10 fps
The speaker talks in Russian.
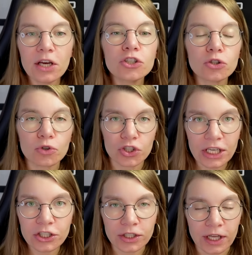что
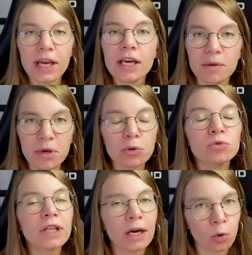женщины
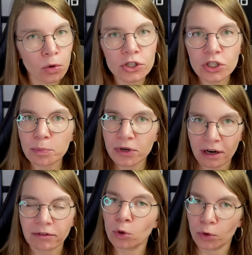имеют такое же
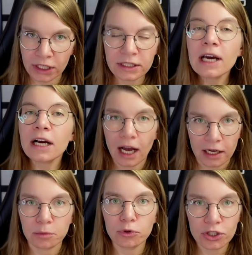право курить, как
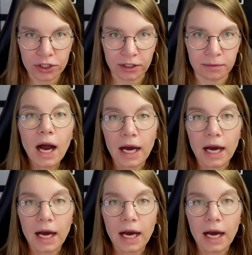и мужчины.